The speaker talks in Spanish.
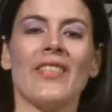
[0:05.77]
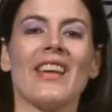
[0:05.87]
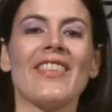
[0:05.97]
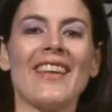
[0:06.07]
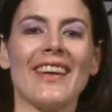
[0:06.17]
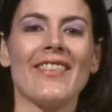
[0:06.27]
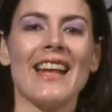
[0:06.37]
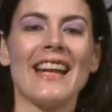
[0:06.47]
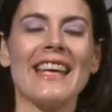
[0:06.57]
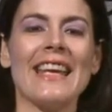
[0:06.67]
trata de
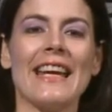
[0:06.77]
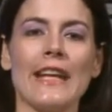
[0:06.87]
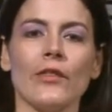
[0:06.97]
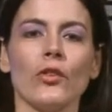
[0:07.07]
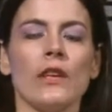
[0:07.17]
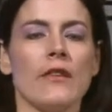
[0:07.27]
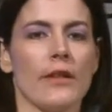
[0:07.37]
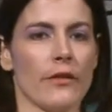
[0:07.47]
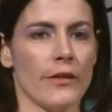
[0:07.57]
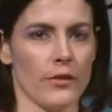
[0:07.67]
generar ingresos y
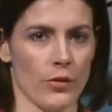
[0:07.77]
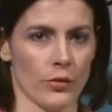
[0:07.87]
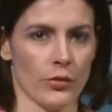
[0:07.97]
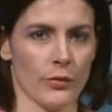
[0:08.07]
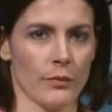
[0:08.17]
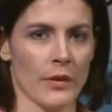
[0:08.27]
beneficios.